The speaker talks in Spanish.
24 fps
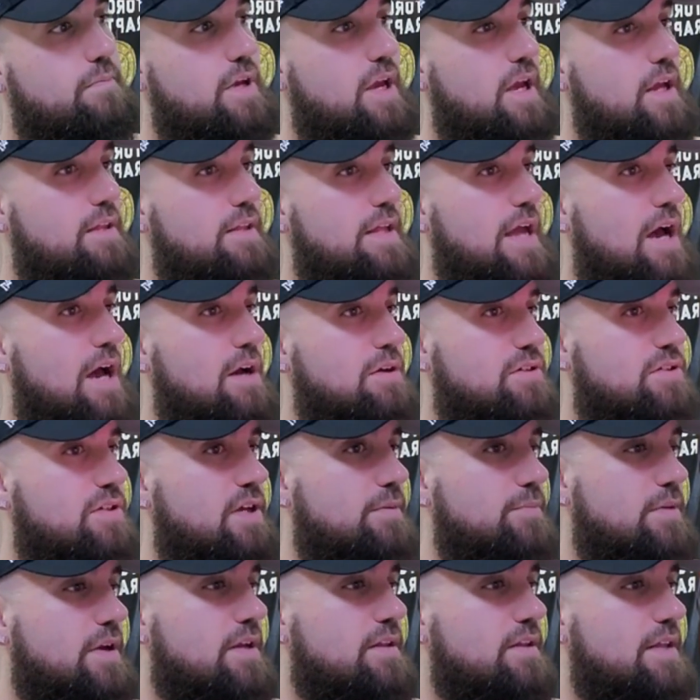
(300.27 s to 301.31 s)
Bien
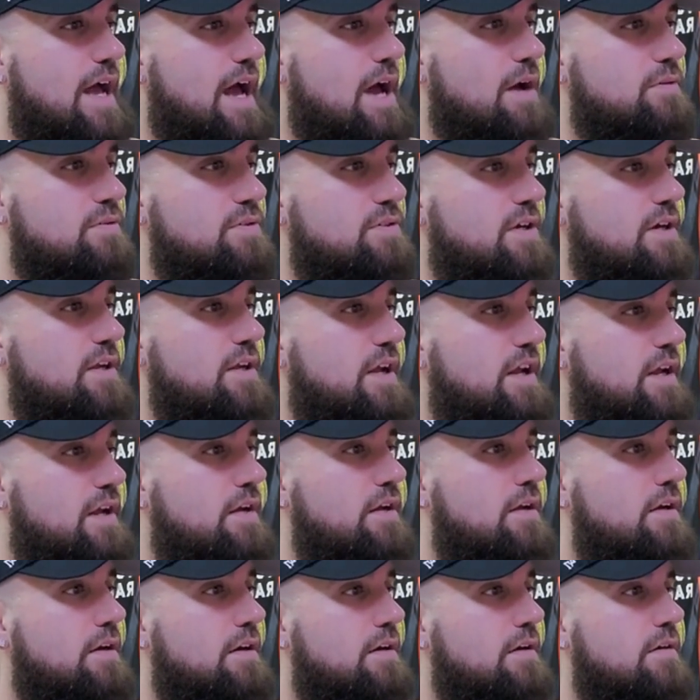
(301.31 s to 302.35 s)
Dawson, bien Dawson,
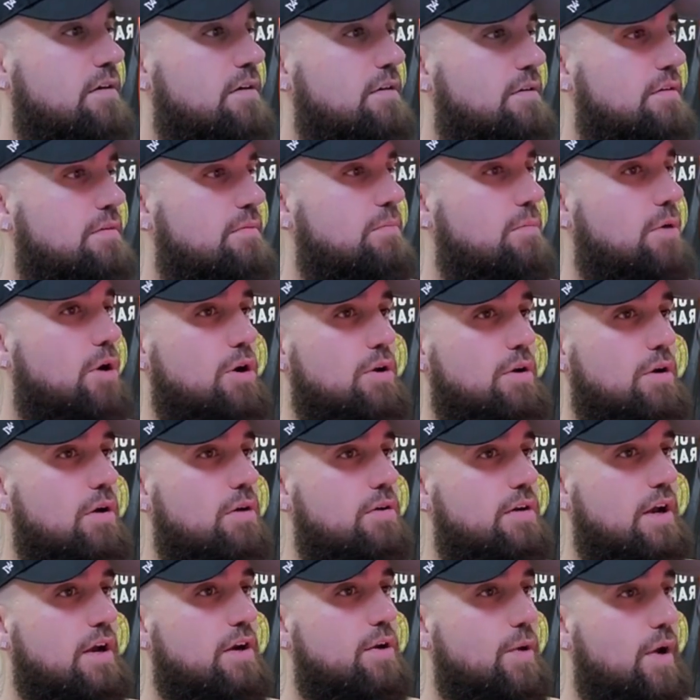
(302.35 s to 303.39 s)
eh. Vos,
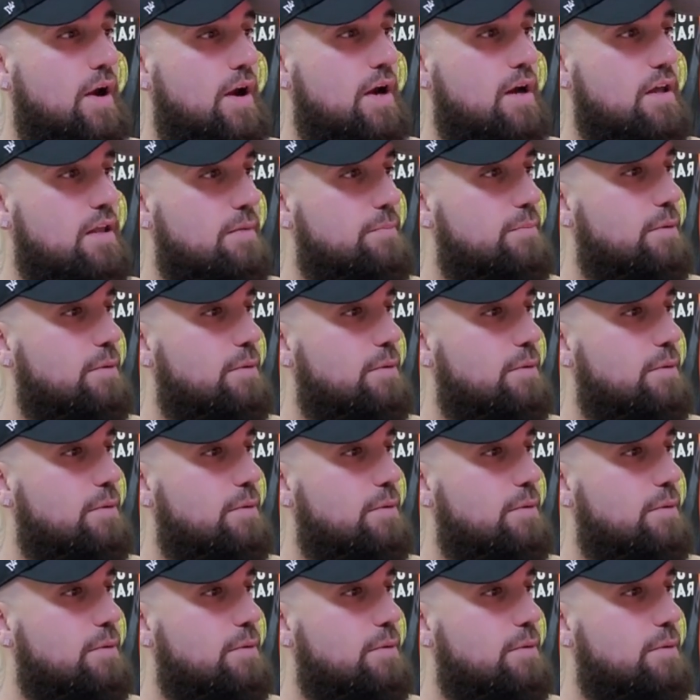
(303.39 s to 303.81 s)
que juega